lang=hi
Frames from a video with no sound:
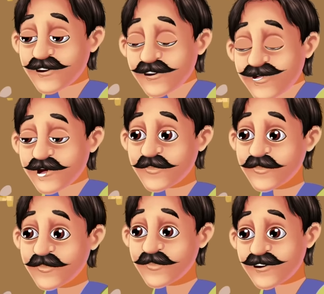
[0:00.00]
अरे
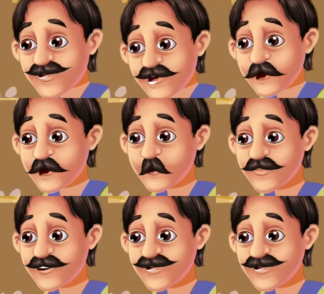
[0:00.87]
कुछ भी खा
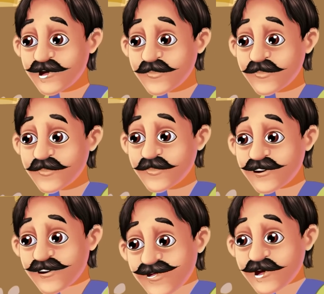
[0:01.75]
लूंगा
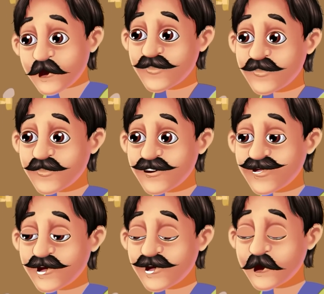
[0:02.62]
देखो
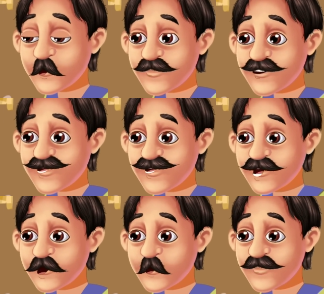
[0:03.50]
कोई धोती हो
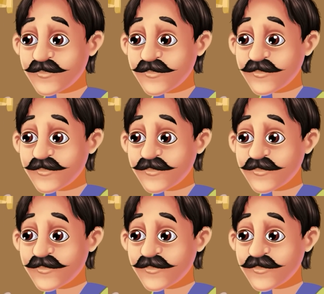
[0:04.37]
तो दे दो